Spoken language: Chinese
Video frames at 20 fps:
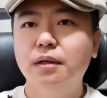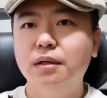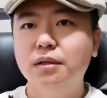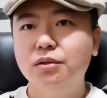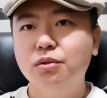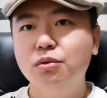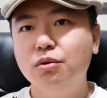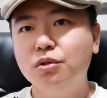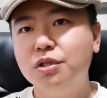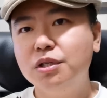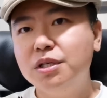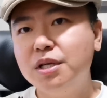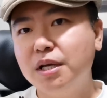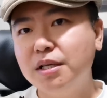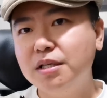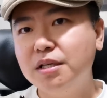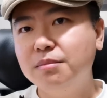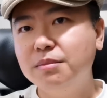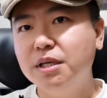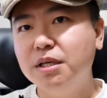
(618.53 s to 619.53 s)
所以我之前
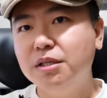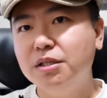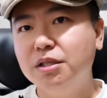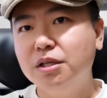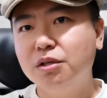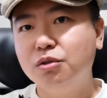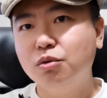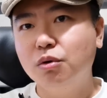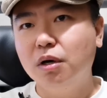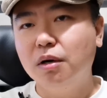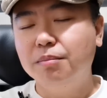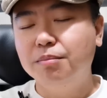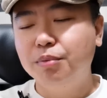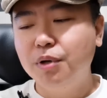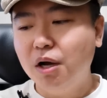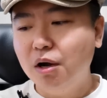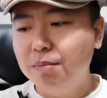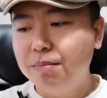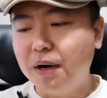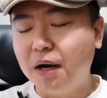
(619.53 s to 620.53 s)
节目一直在说啊，不
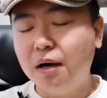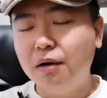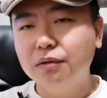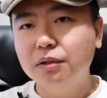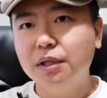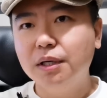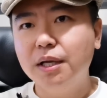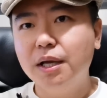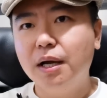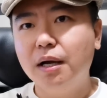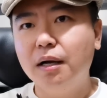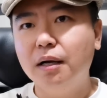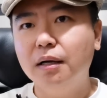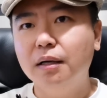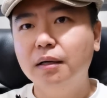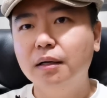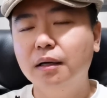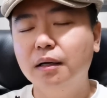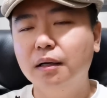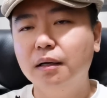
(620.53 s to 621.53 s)
要把澳大利亚
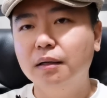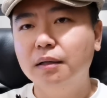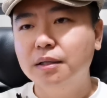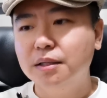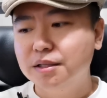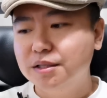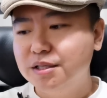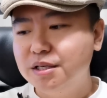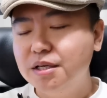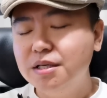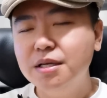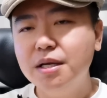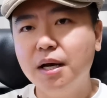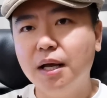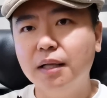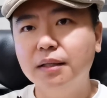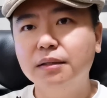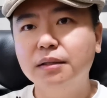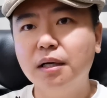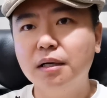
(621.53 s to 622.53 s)
啊、新西
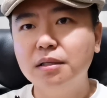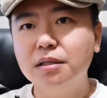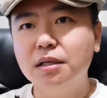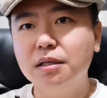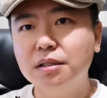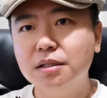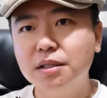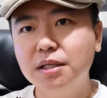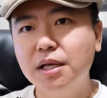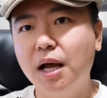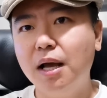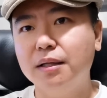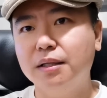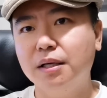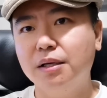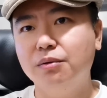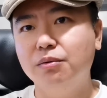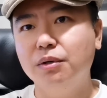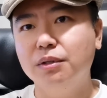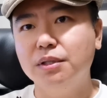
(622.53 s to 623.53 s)
兰当成是亚太
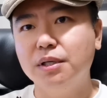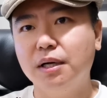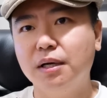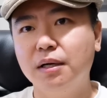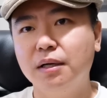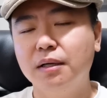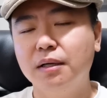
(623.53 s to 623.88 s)
国家，